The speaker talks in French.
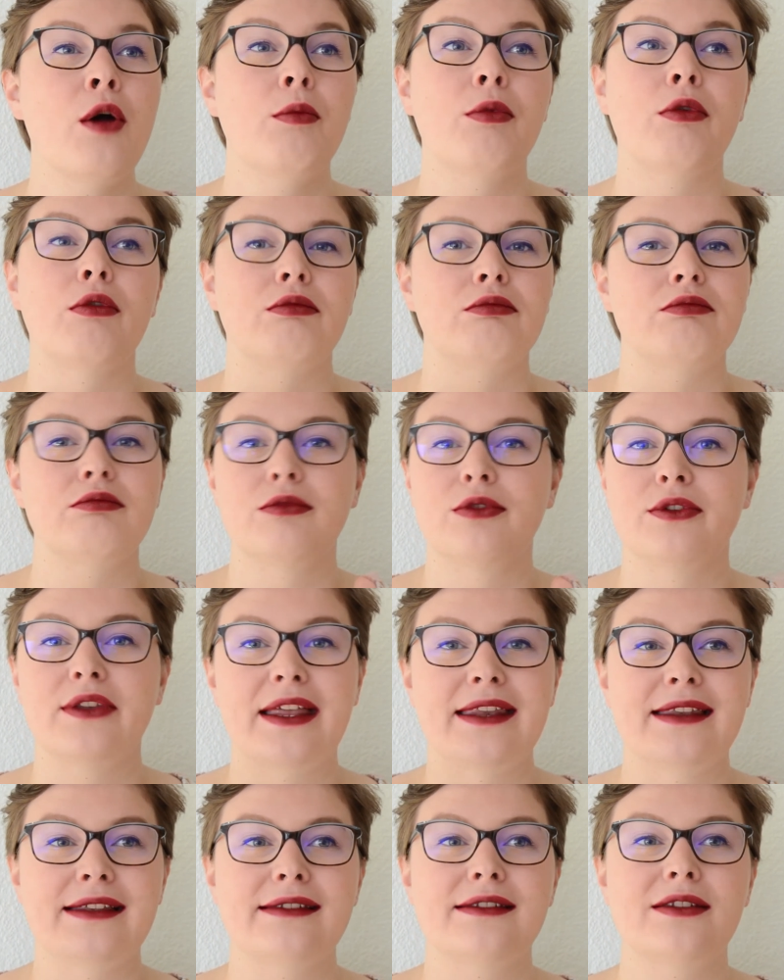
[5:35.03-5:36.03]
Bon, on
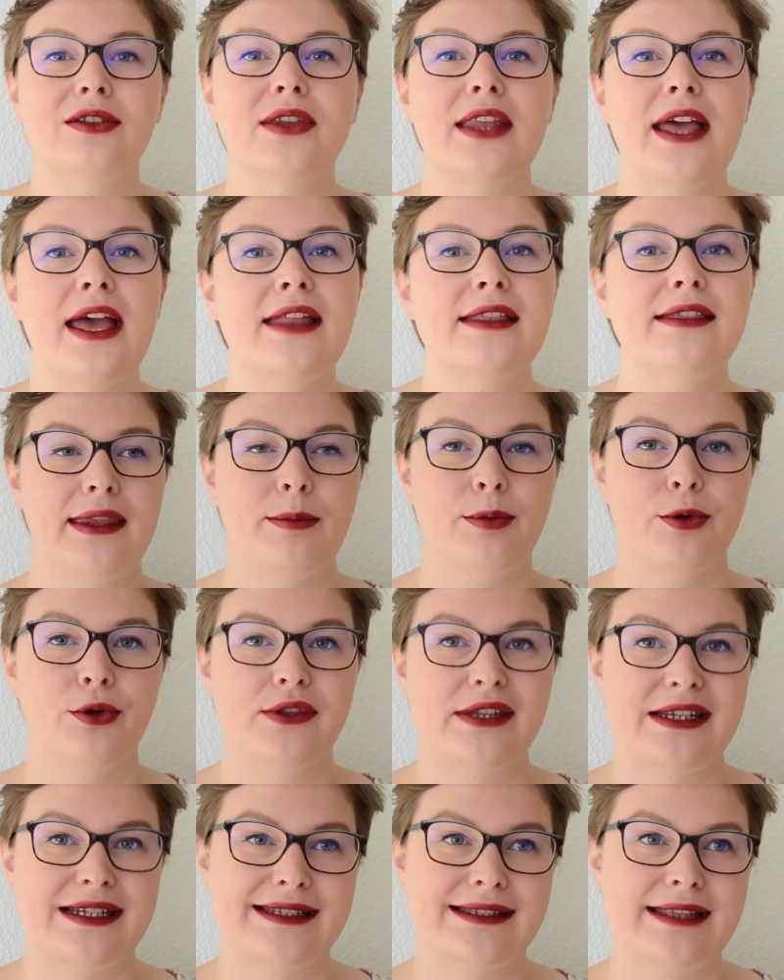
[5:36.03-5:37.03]
a des sonnettes, des
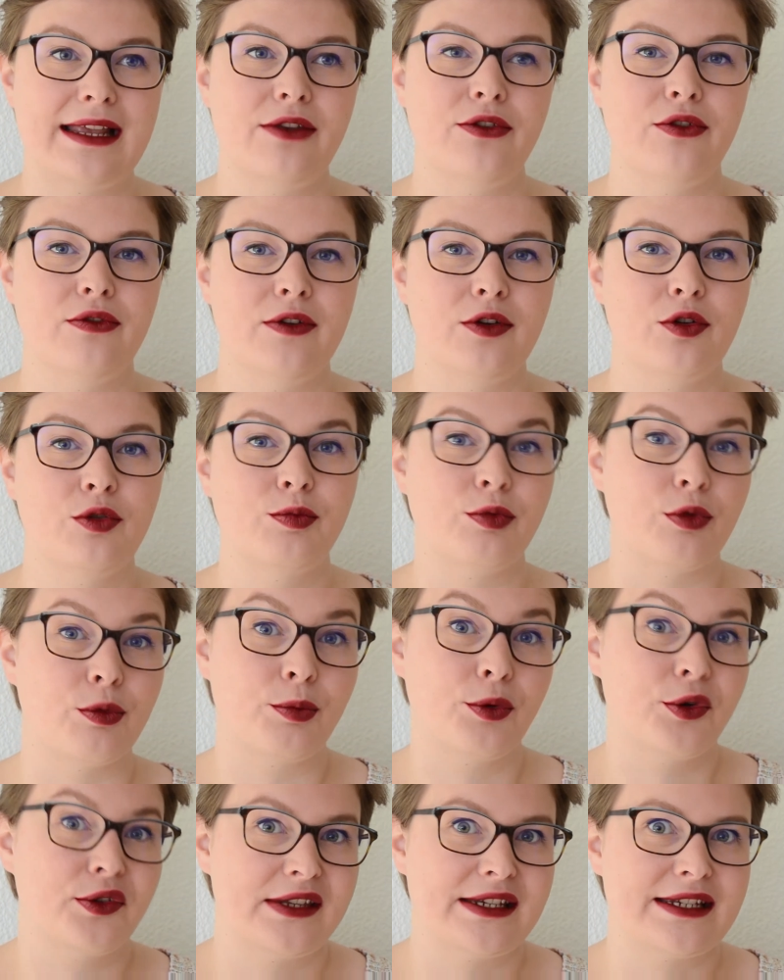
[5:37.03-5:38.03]
protège selles de vélo pour
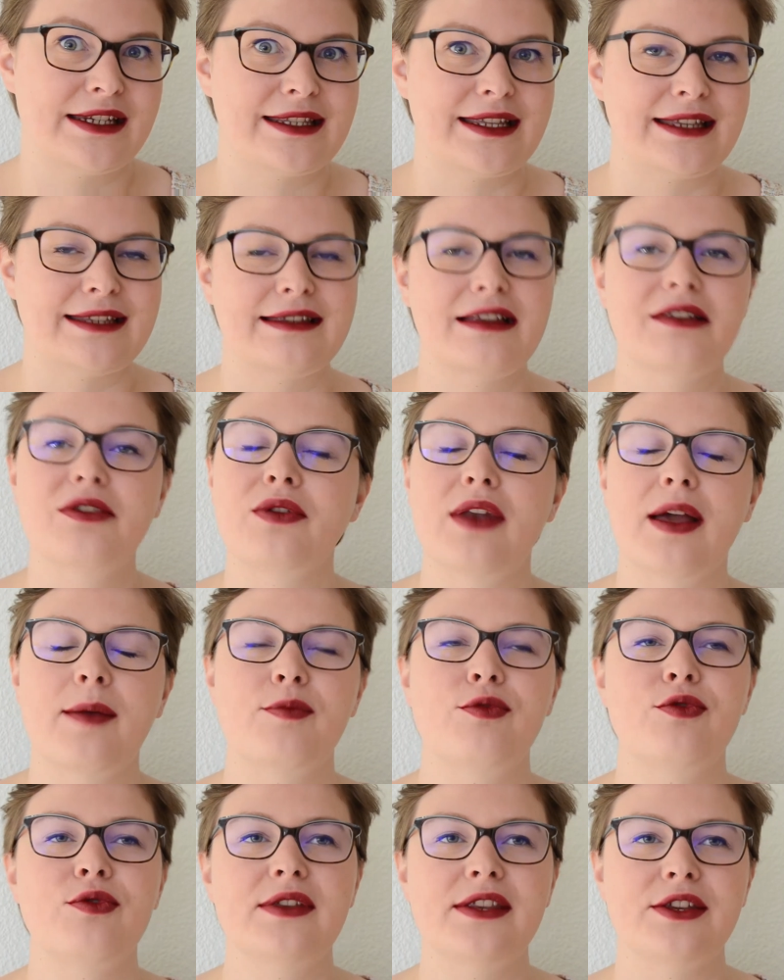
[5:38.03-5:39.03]
protéger ta selle de la
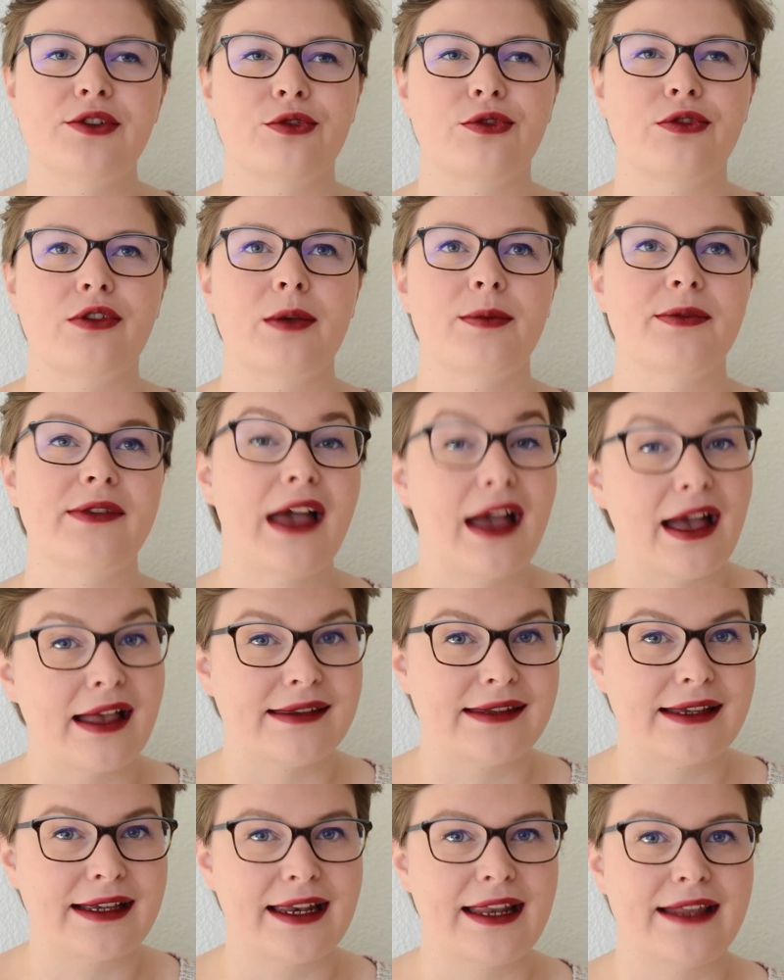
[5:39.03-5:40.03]
pluie, des choses comme ça,
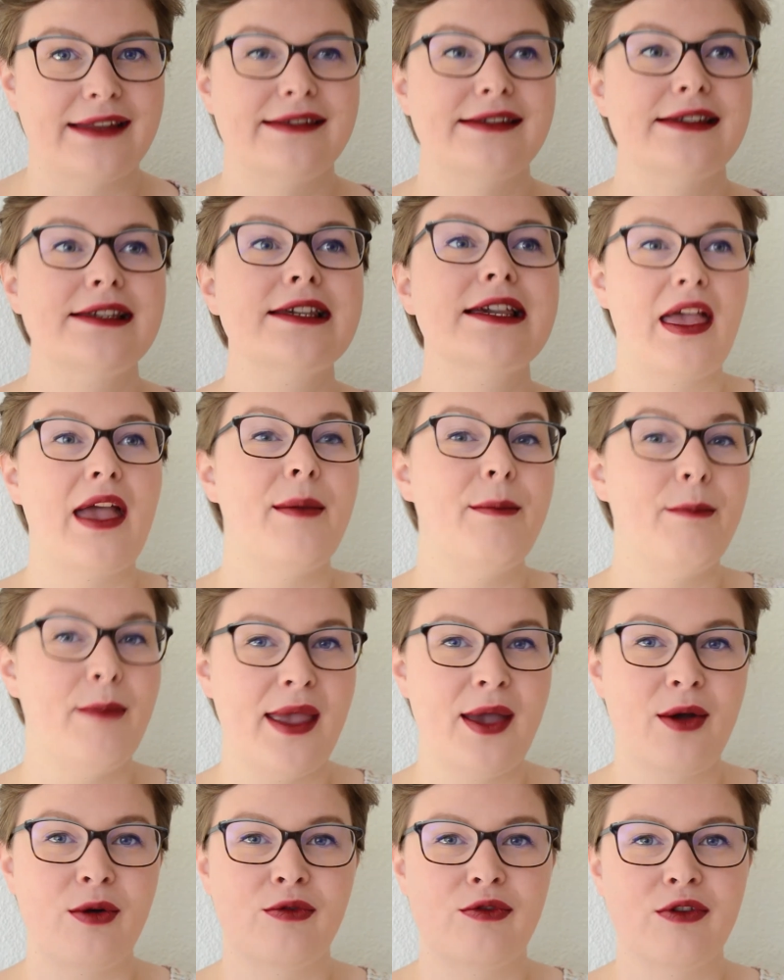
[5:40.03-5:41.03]
assez classiques.
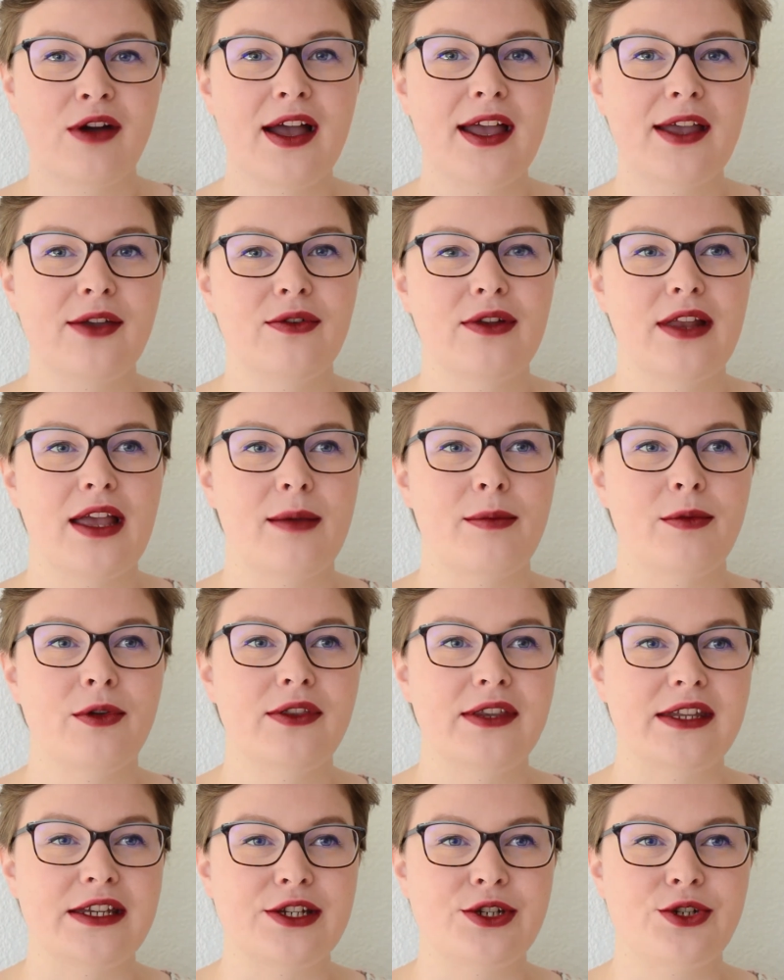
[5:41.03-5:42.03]
Mais on voit régulièrement
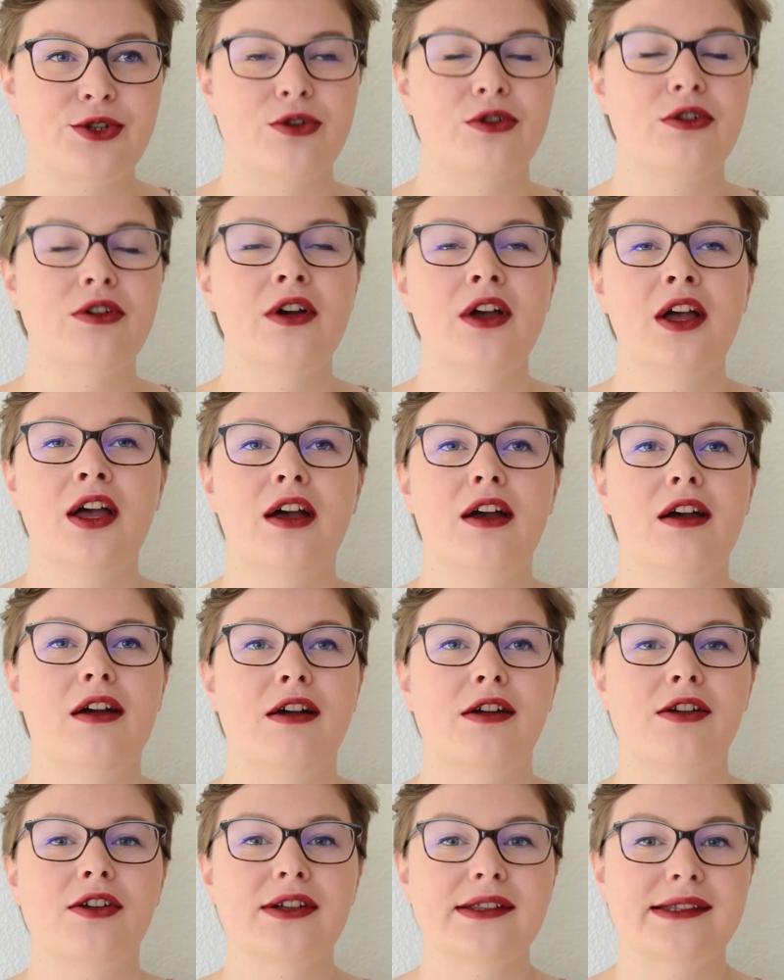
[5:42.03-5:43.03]
des gens,
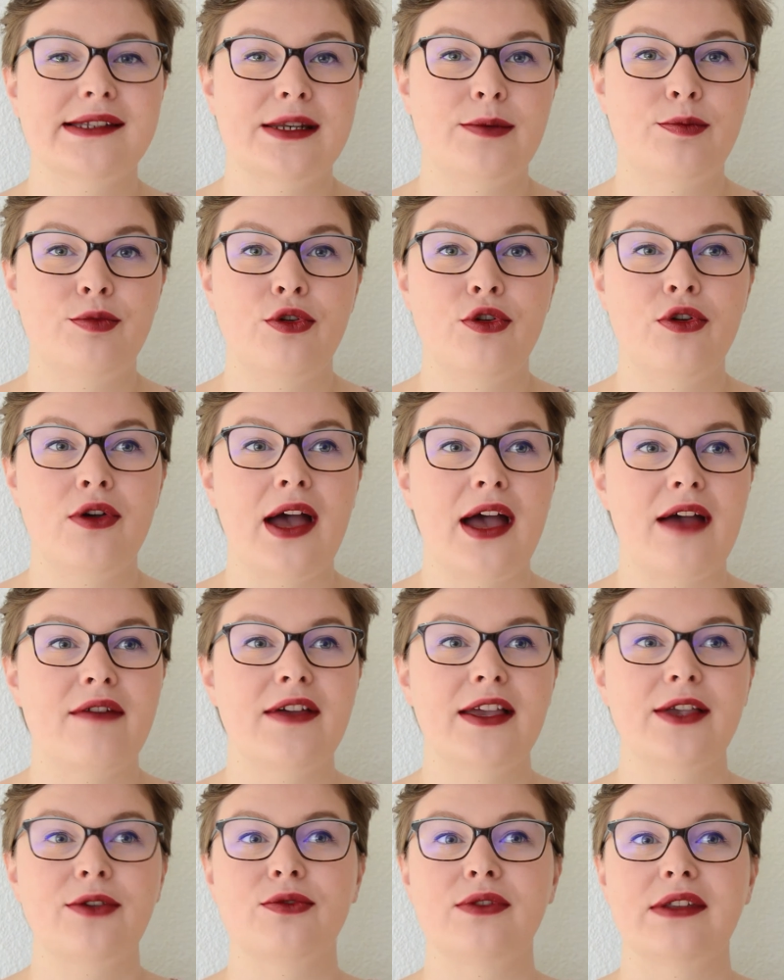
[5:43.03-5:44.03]
euh, quand il pleut,
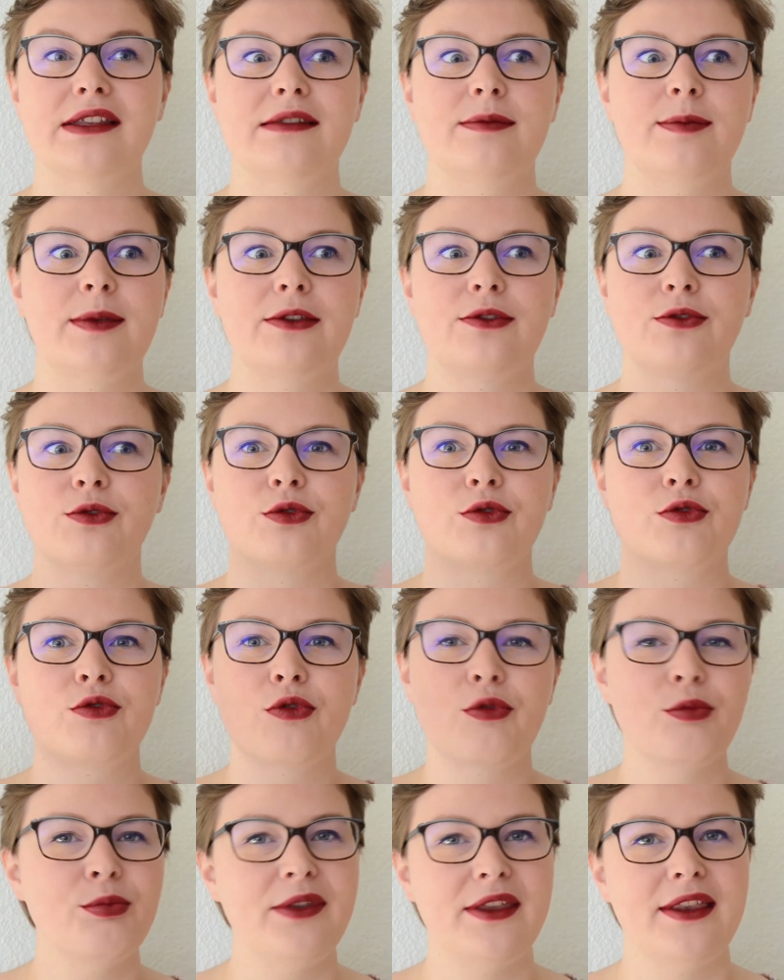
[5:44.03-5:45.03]
avec une espèce de
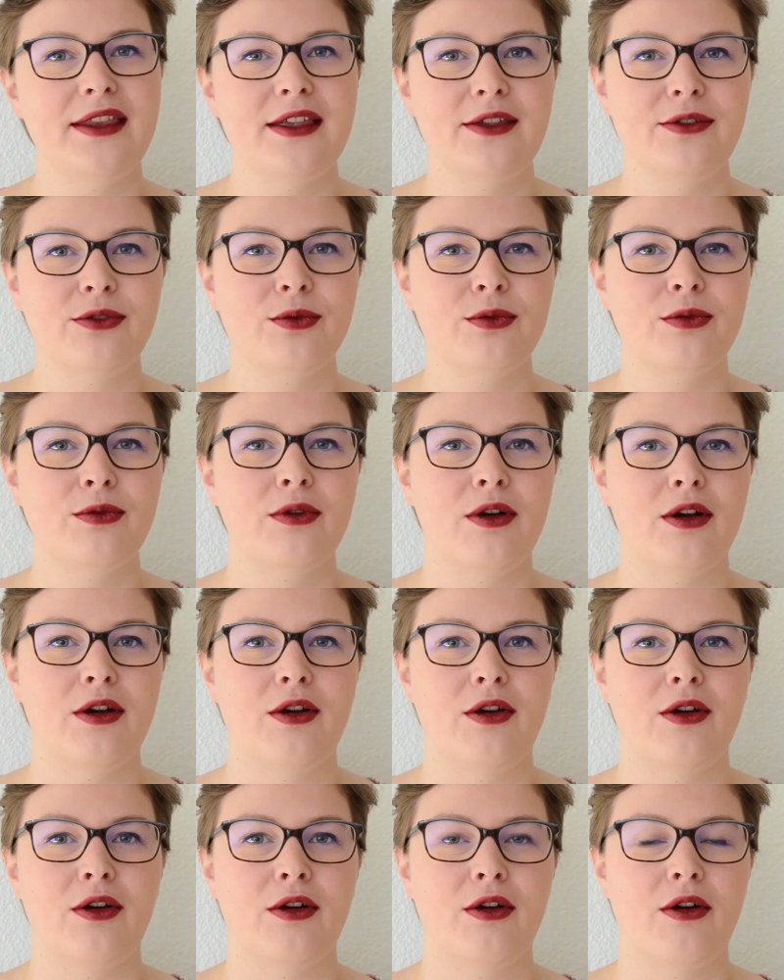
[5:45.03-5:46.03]
combinaison
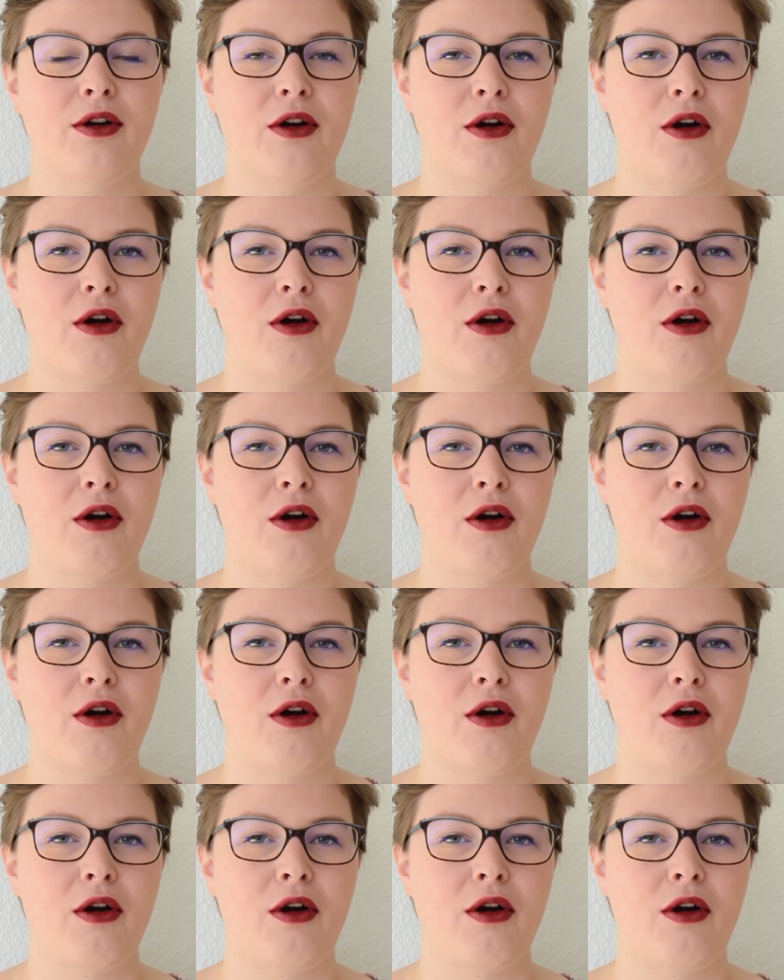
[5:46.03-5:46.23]
euh,